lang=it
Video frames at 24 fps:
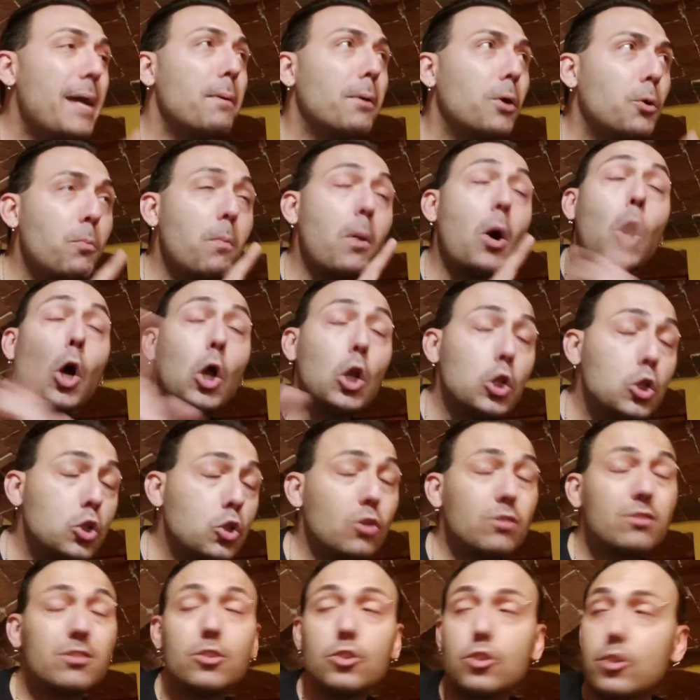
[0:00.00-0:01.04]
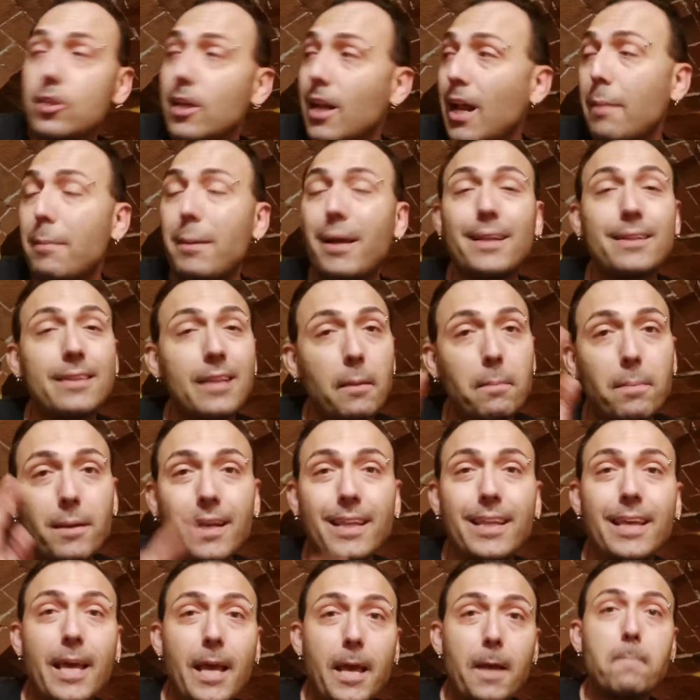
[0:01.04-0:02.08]
molto sinceramente
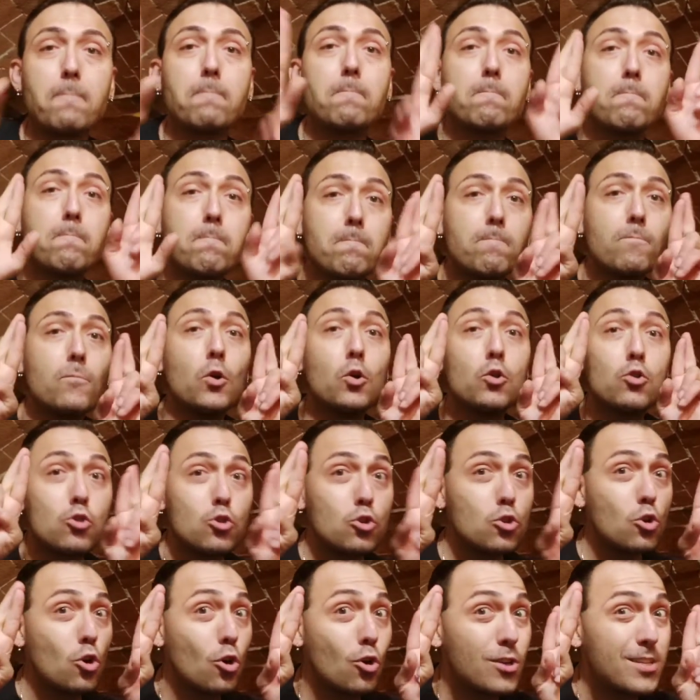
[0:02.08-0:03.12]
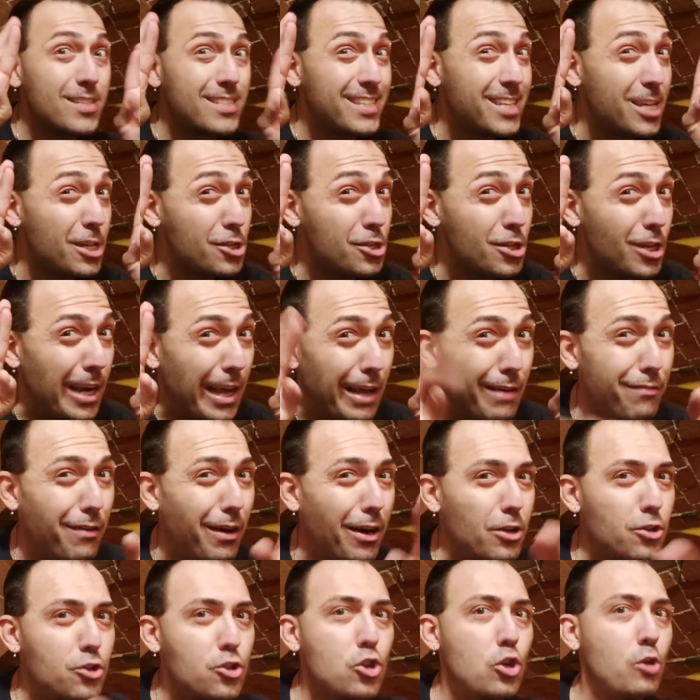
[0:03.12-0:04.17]
perché non so se ce la
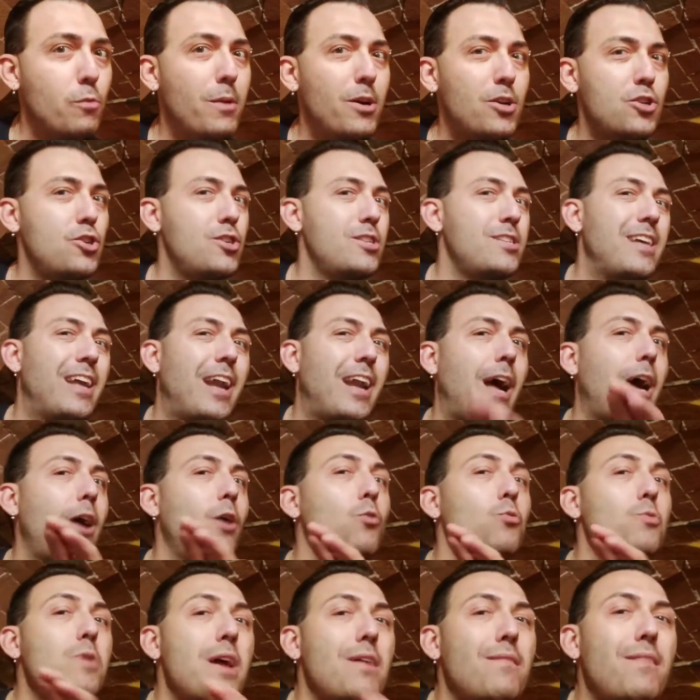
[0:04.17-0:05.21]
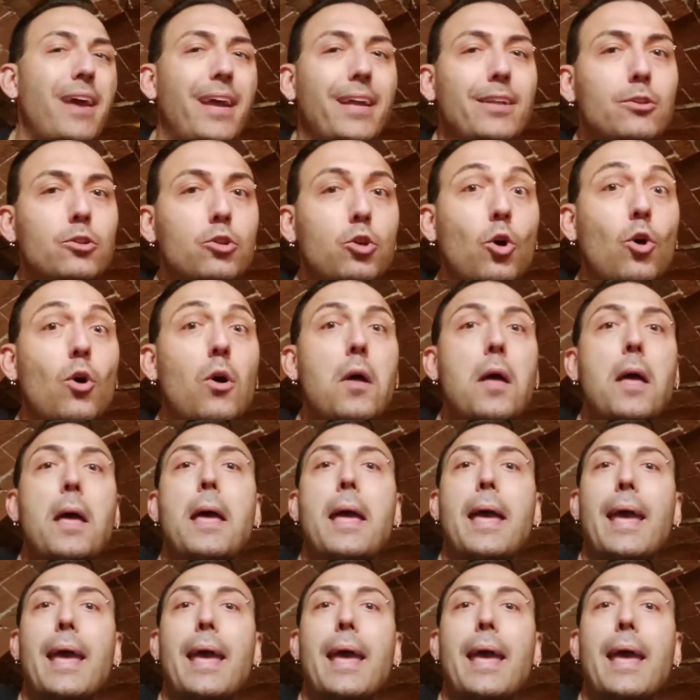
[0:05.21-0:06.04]
faccio, ma ci sarà un evento